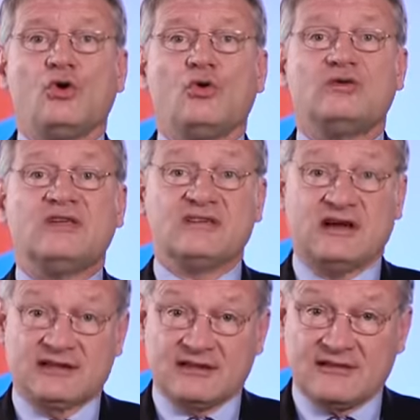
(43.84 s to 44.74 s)
Und diese
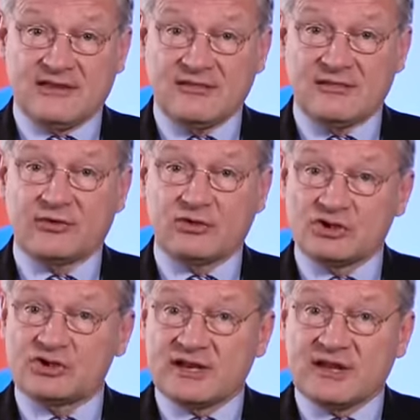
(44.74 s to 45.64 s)
Alternative für
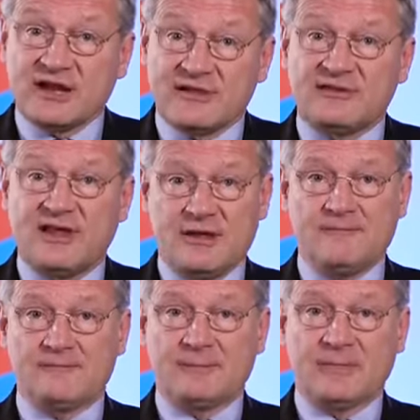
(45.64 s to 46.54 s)
Deutschland, AfD,
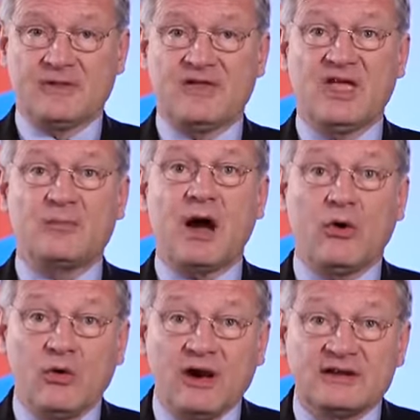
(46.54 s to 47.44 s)
die eben
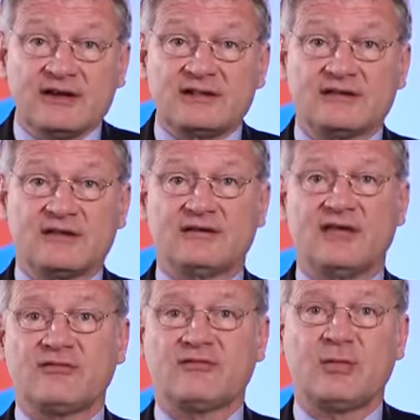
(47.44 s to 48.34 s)
auch eine
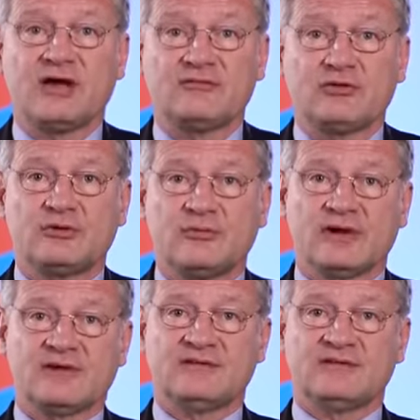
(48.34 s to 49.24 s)
Alternative für
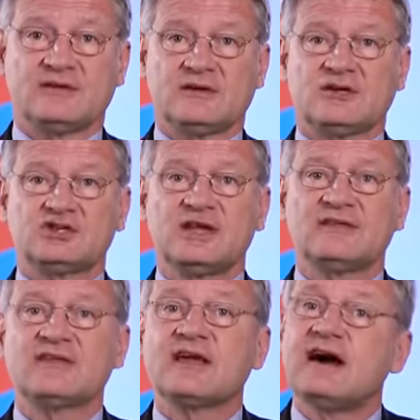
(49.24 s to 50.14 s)
Baden-Württemberg ist,
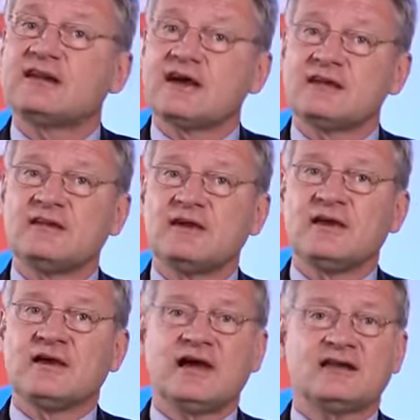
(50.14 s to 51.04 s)
schickt sich gerade an,
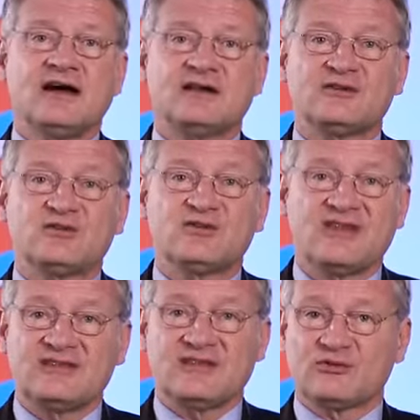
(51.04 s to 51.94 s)
ein geradezu
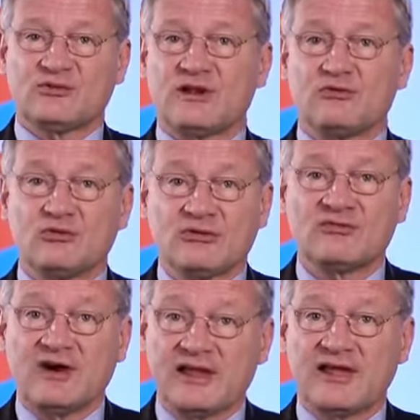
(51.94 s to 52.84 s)
sensationell gutes
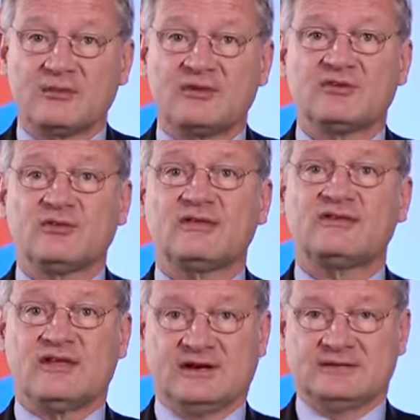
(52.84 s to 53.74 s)
Wahlergebnis zu
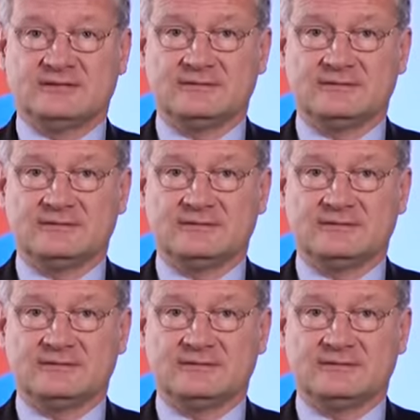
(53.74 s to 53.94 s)
erzielen.